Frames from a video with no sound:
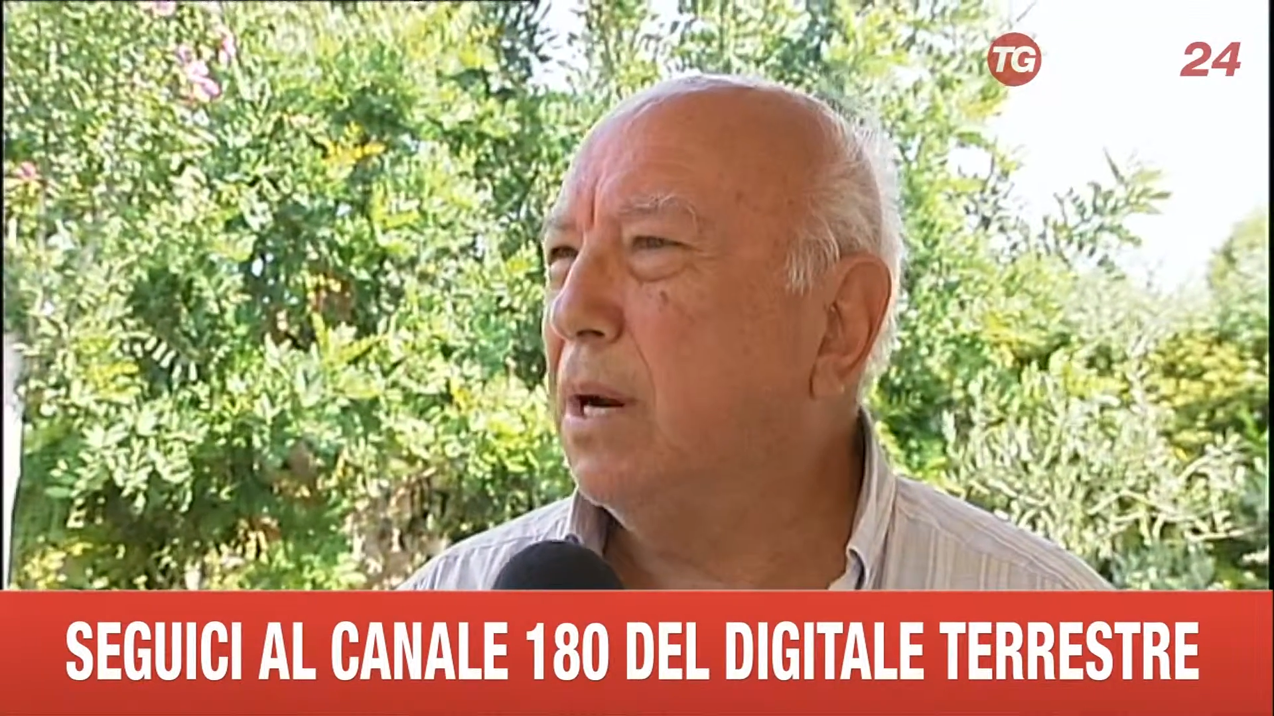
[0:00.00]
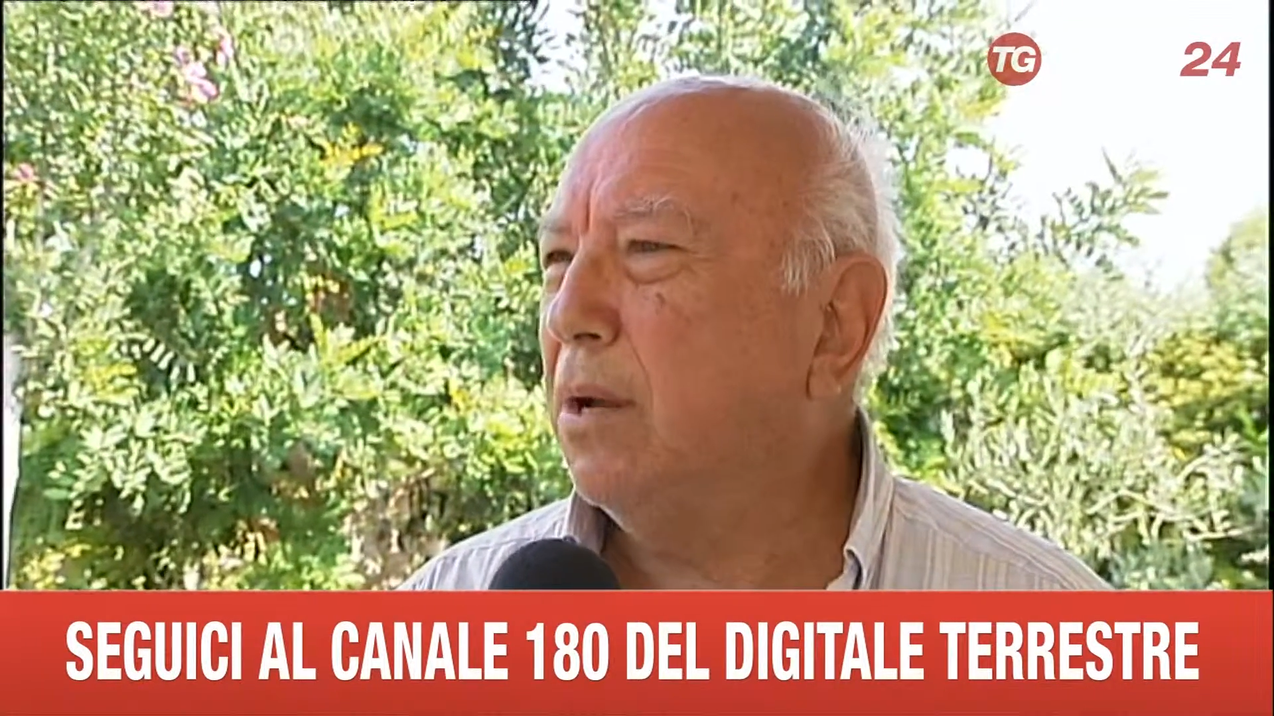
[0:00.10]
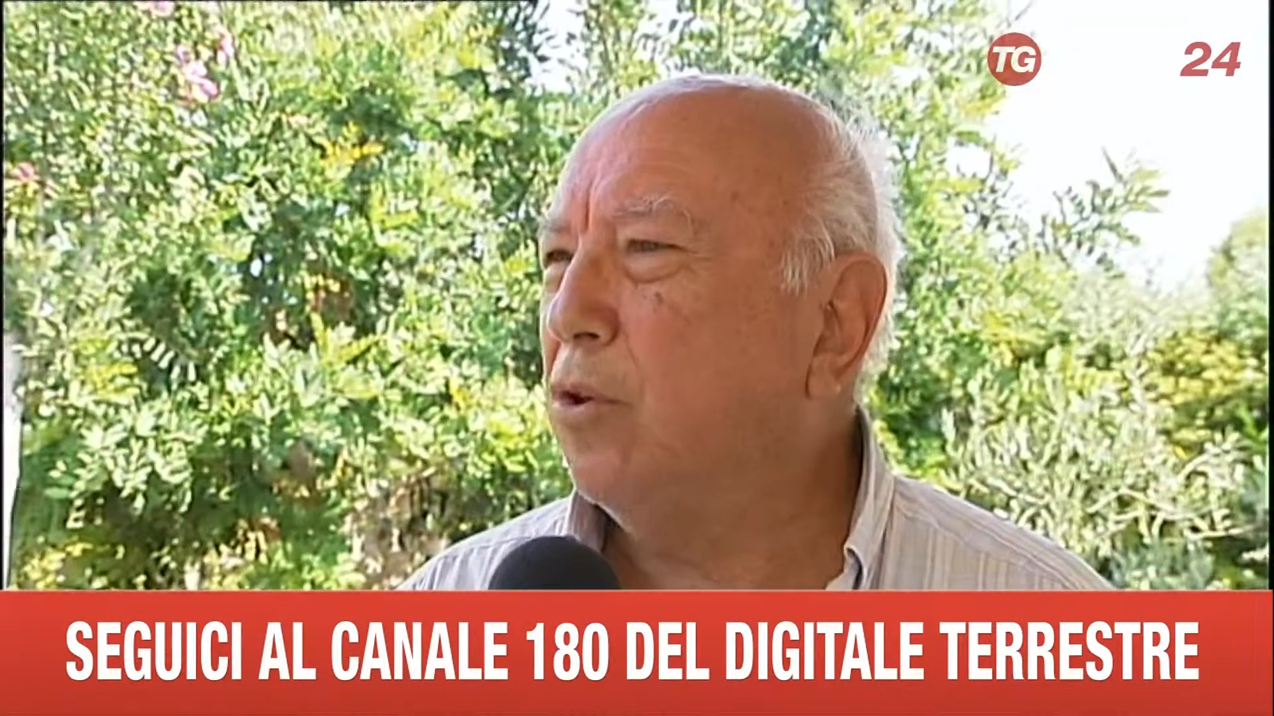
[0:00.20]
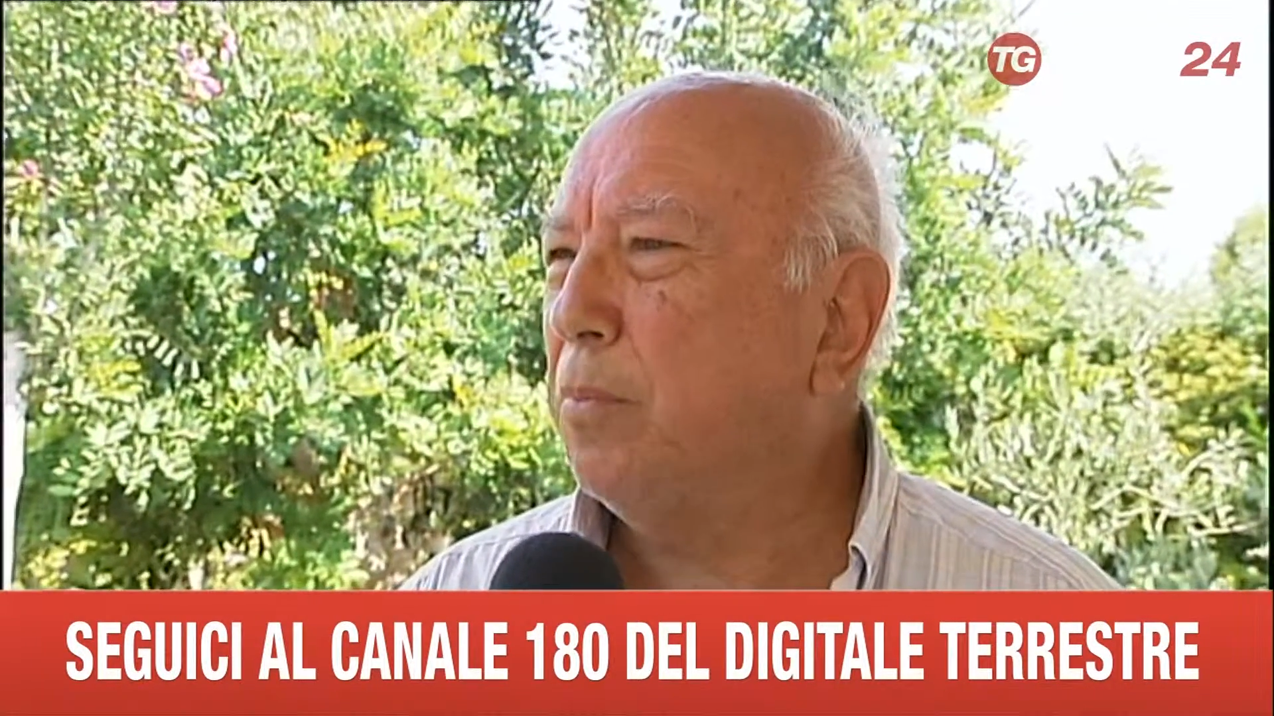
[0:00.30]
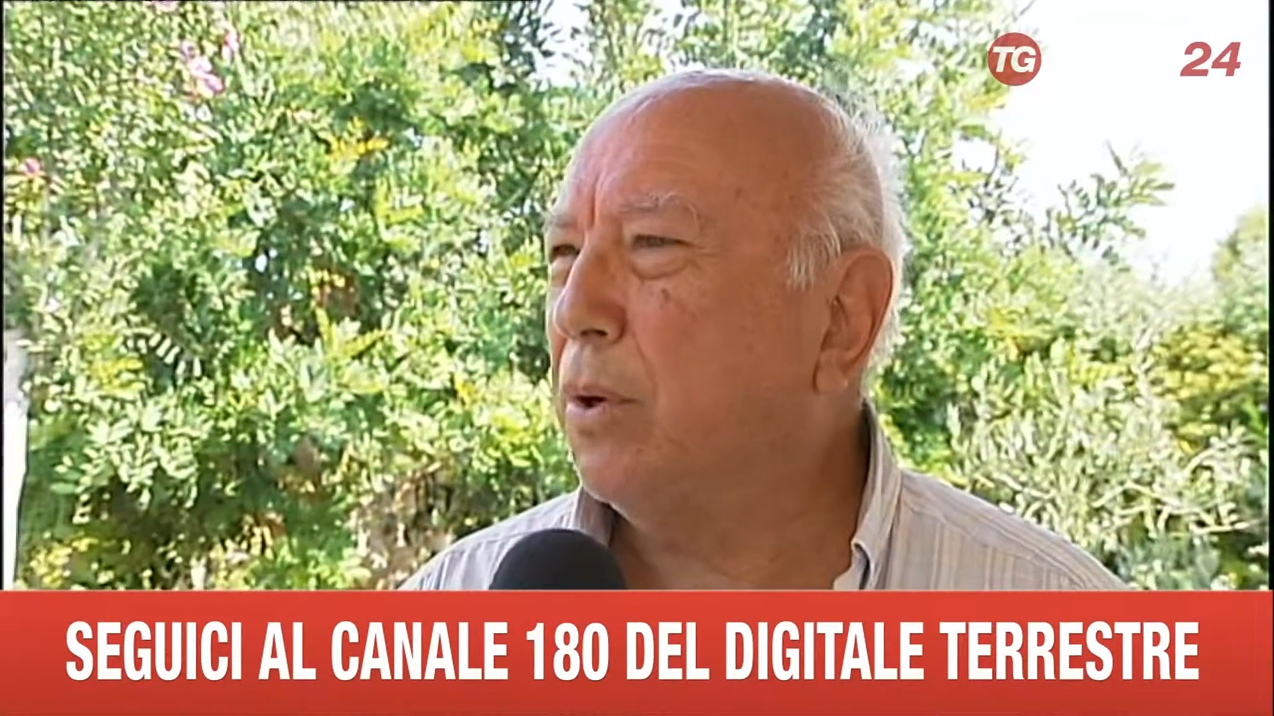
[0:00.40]

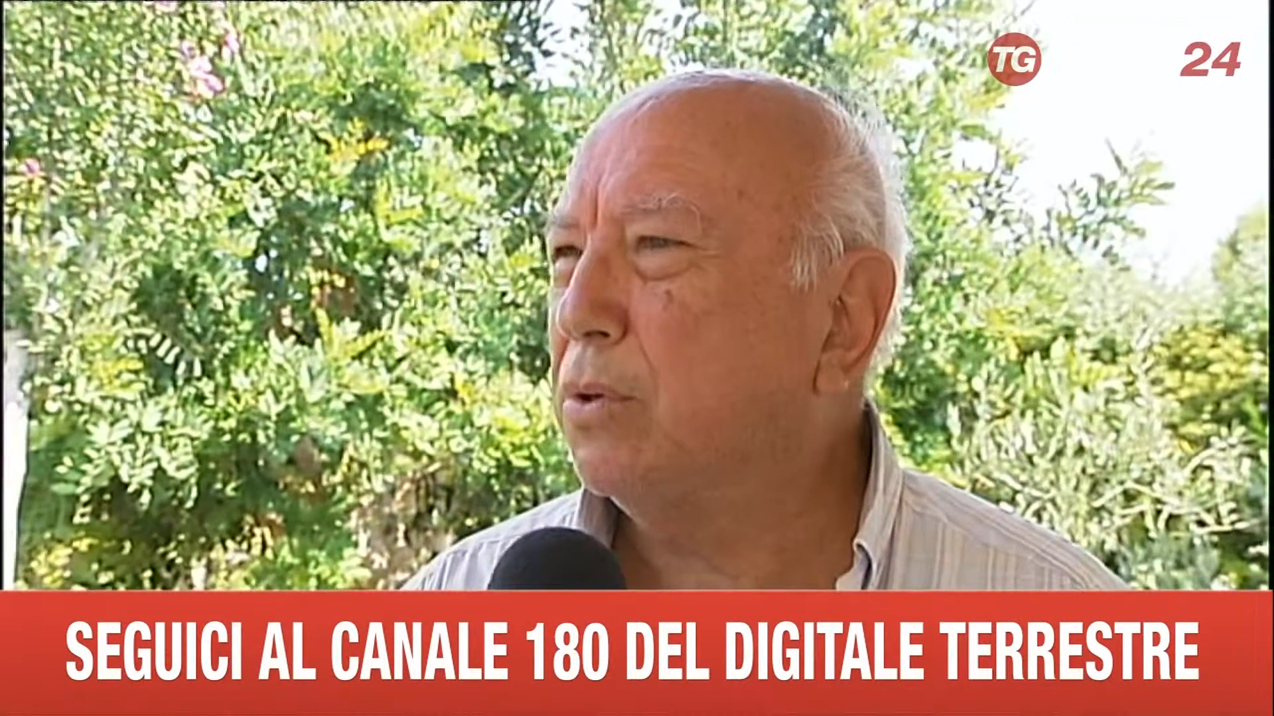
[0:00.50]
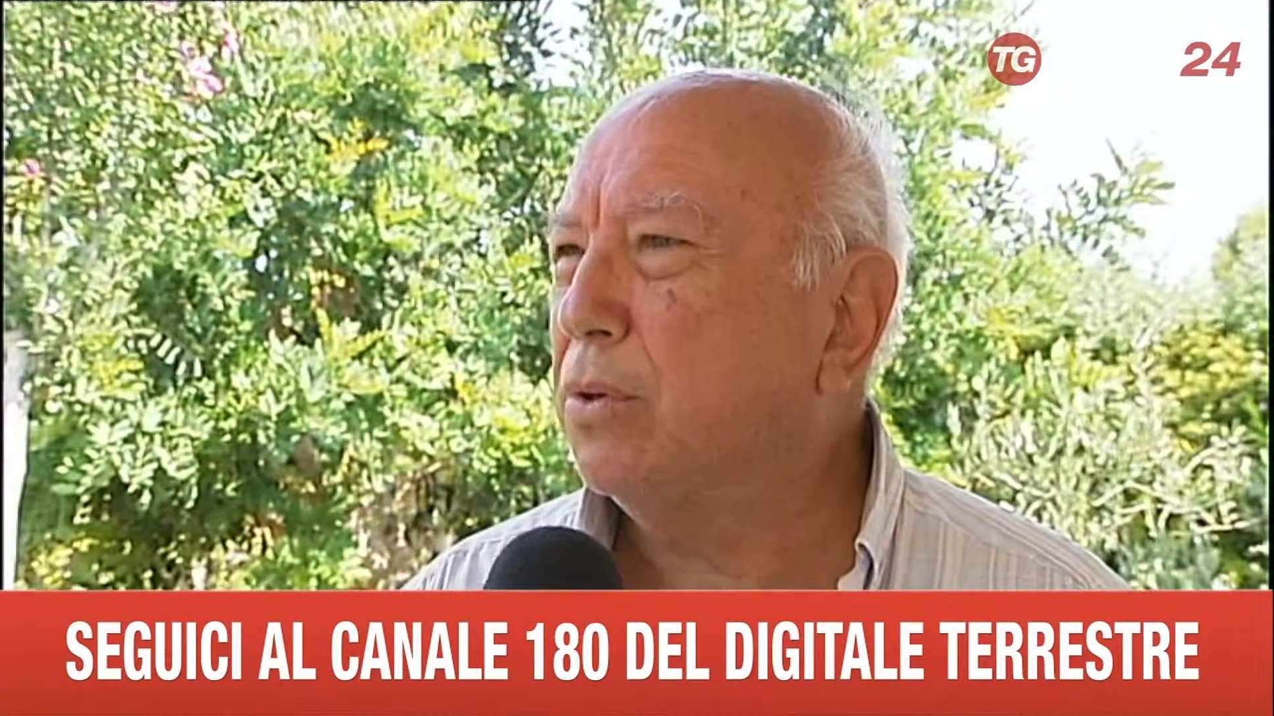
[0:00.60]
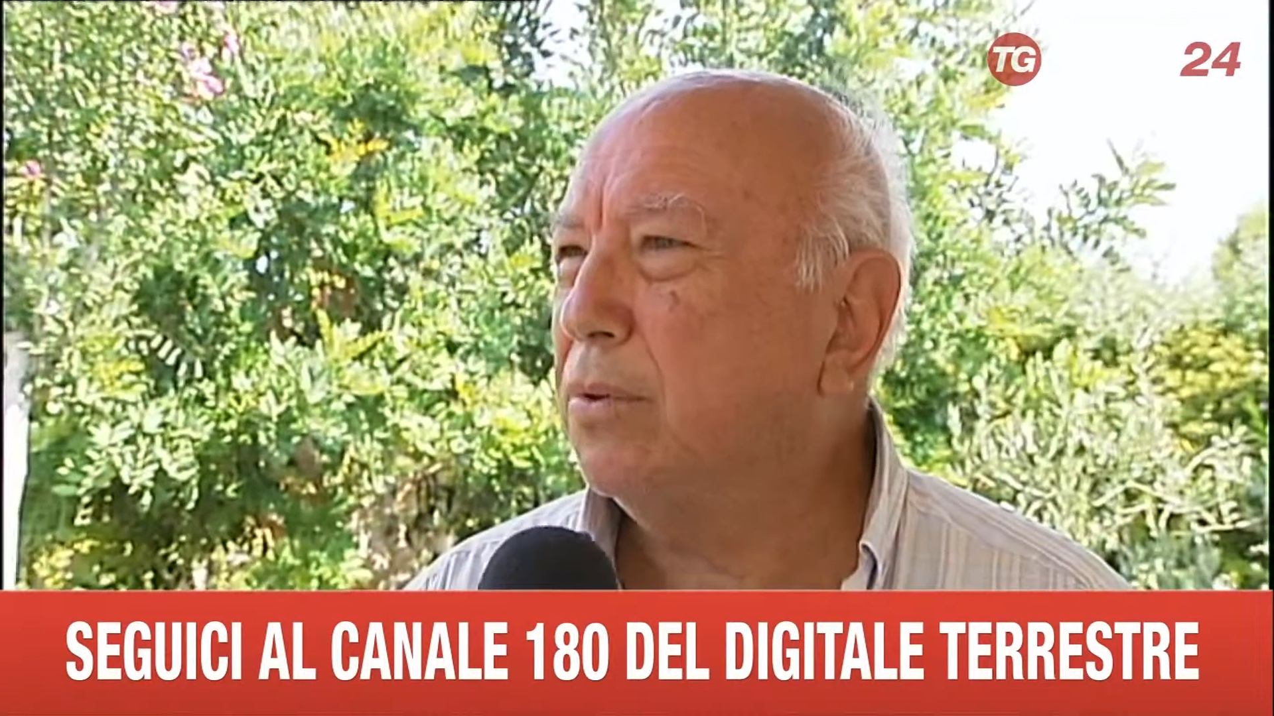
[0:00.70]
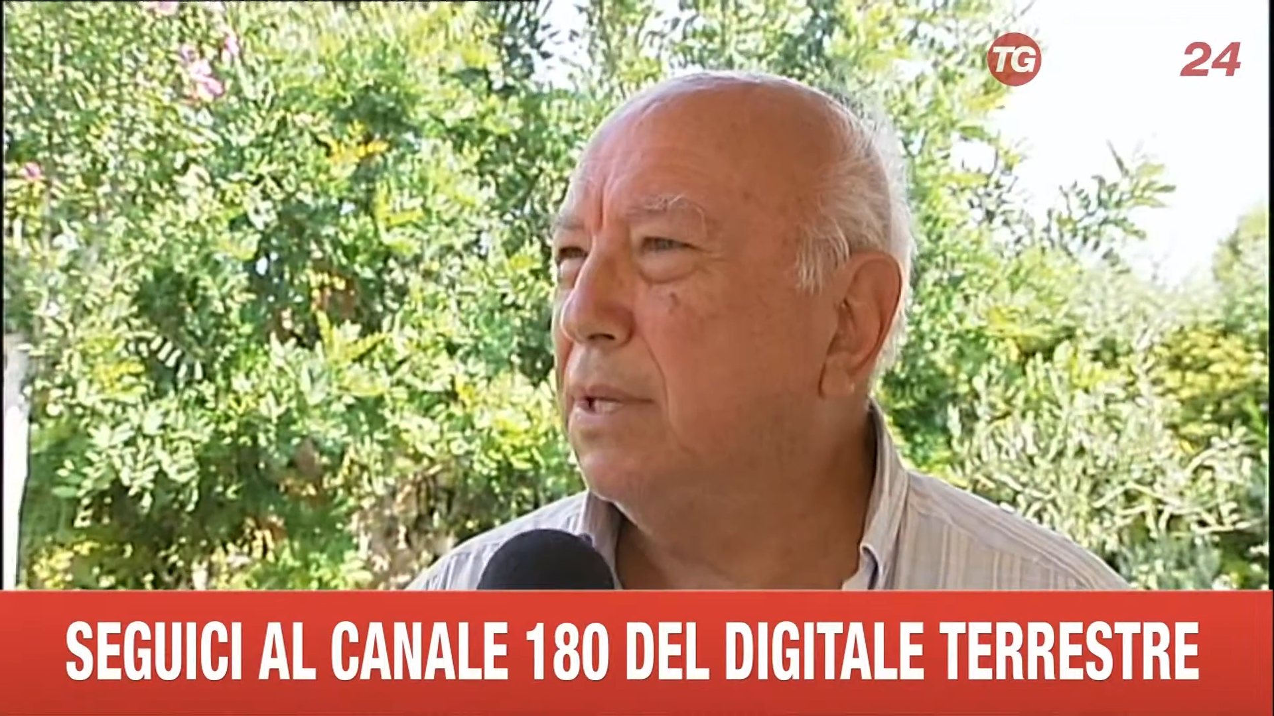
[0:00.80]
all'aeroporto